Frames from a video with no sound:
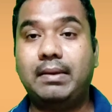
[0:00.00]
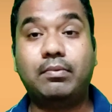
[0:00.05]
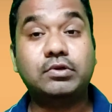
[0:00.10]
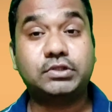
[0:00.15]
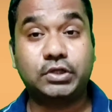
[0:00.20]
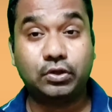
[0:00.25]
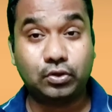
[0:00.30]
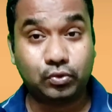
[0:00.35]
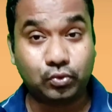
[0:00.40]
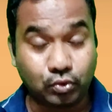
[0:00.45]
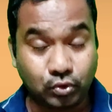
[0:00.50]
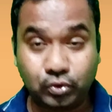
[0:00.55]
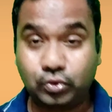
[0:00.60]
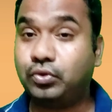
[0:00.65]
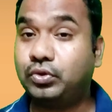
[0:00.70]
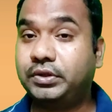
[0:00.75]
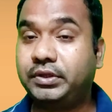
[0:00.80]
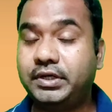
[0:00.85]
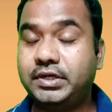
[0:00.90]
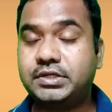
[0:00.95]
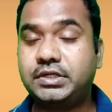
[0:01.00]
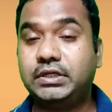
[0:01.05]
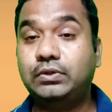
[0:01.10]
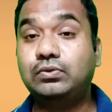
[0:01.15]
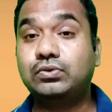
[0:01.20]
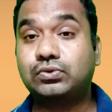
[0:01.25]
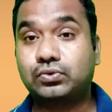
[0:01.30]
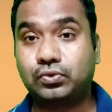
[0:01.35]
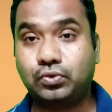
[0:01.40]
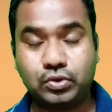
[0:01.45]
এবং সেগুলো কোন কোন দেশ
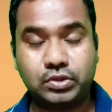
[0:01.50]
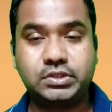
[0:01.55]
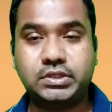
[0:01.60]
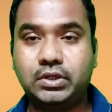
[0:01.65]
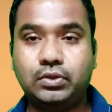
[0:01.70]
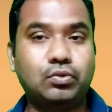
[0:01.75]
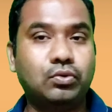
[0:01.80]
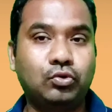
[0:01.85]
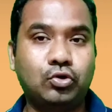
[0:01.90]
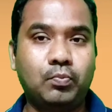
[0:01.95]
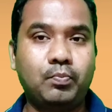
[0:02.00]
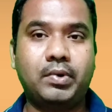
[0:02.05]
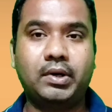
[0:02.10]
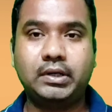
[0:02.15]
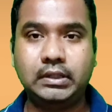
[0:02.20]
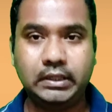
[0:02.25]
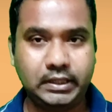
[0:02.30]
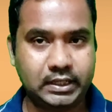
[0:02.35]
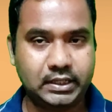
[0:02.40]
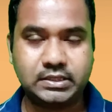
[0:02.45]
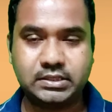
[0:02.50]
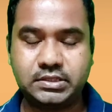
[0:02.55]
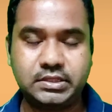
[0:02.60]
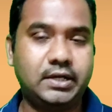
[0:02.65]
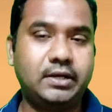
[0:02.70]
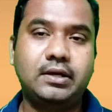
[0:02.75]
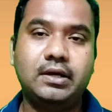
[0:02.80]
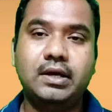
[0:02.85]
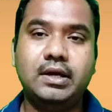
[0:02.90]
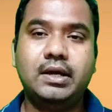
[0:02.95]
ইউজ করছে কোন কোম্পানি নিয়ে
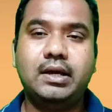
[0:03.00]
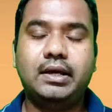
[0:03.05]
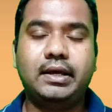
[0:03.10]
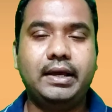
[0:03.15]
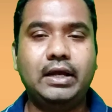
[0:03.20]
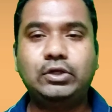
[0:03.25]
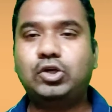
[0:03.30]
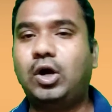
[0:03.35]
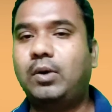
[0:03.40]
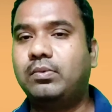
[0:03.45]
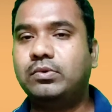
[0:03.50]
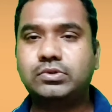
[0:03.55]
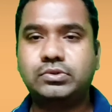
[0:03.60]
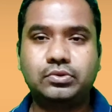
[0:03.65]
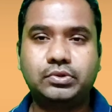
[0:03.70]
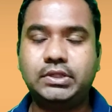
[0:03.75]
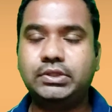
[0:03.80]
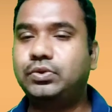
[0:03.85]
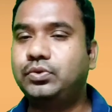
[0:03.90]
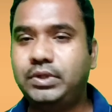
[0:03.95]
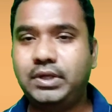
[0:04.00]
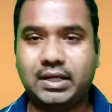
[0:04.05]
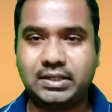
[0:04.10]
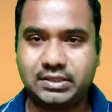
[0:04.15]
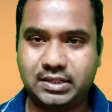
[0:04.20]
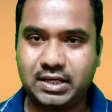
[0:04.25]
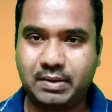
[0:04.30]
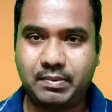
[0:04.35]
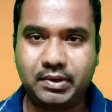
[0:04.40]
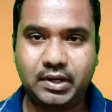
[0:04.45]
আসছে এই সমস্ত কিছু
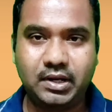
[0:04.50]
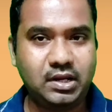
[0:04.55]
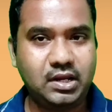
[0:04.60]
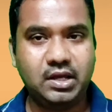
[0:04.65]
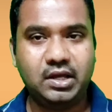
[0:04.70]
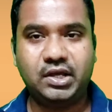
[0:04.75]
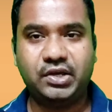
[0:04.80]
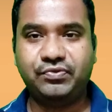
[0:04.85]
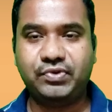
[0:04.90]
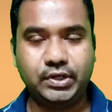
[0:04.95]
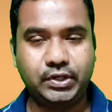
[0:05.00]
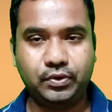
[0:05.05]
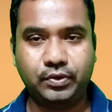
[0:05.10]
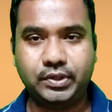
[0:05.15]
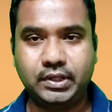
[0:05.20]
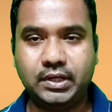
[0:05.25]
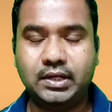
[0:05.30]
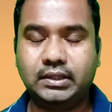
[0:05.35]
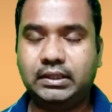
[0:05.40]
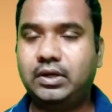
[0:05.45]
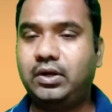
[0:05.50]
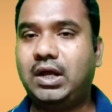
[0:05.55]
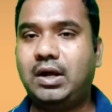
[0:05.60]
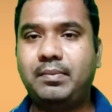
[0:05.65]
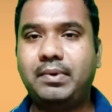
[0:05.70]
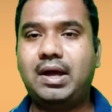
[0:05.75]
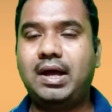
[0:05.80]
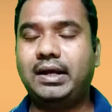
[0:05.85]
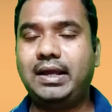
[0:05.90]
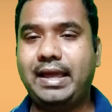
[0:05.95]
নিয়ে আজকের আমার এই ভিডিওটি
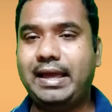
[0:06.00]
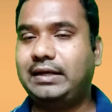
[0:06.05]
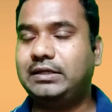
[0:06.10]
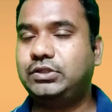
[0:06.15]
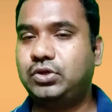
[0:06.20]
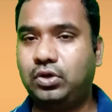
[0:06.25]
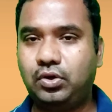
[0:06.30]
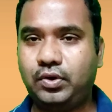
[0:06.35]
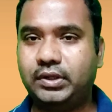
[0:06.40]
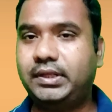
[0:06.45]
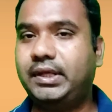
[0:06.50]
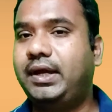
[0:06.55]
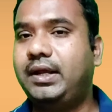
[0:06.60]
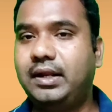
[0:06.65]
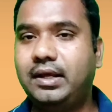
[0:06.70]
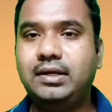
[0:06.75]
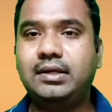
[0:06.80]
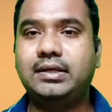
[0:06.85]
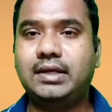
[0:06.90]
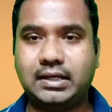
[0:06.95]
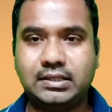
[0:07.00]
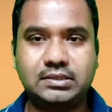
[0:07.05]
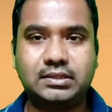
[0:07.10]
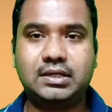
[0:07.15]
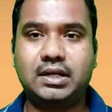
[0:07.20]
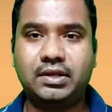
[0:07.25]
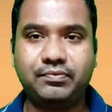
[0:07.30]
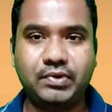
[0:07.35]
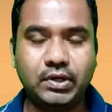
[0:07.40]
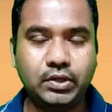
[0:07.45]
তাহলে আমরা আগে এক ঝলকে দেখে নেই যে
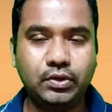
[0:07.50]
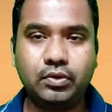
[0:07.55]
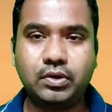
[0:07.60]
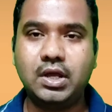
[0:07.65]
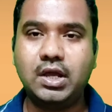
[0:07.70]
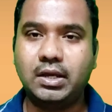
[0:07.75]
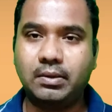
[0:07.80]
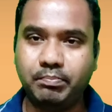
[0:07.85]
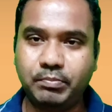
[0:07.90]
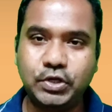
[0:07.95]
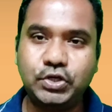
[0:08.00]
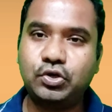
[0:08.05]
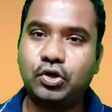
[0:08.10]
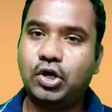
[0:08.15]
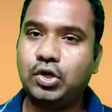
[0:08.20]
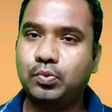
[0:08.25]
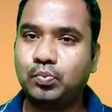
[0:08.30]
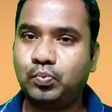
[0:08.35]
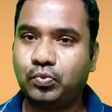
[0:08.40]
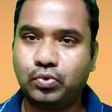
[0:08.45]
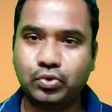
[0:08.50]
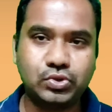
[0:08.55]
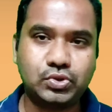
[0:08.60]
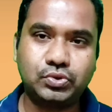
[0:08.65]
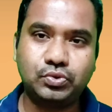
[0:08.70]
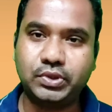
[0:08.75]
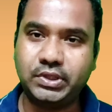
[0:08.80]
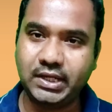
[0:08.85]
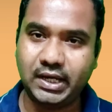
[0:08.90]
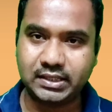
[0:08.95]
আজকের এই ভিডিওর বিষয়
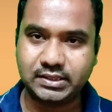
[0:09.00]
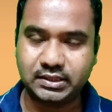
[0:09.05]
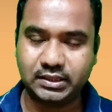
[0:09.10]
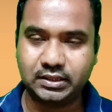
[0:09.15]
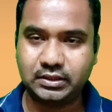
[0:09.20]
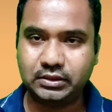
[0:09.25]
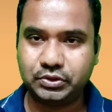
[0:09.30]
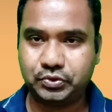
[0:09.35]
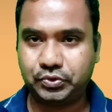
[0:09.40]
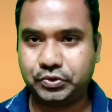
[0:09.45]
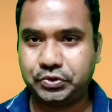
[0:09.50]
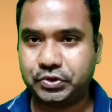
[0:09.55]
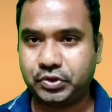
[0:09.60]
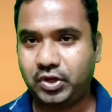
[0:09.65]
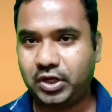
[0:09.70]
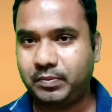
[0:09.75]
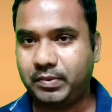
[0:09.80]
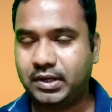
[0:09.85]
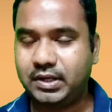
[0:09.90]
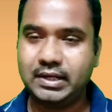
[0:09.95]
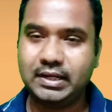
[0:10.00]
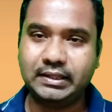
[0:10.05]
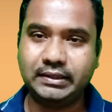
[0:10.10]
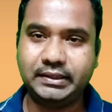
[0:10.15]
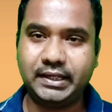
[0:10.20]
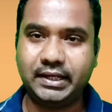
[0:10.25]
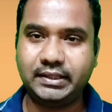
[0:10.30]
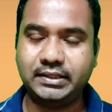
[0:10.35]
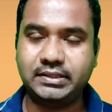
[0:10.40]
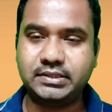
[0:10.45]
বস্তু কি আছে চলো একবার
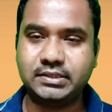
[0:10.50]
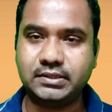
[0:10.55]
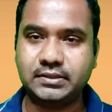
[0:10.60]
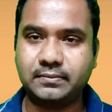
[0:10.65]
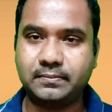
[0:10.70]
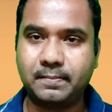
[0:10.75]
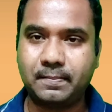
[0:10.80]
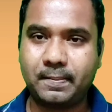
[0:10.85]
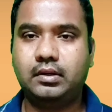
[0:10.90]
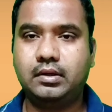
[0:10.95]
দেখে নিচ্ছি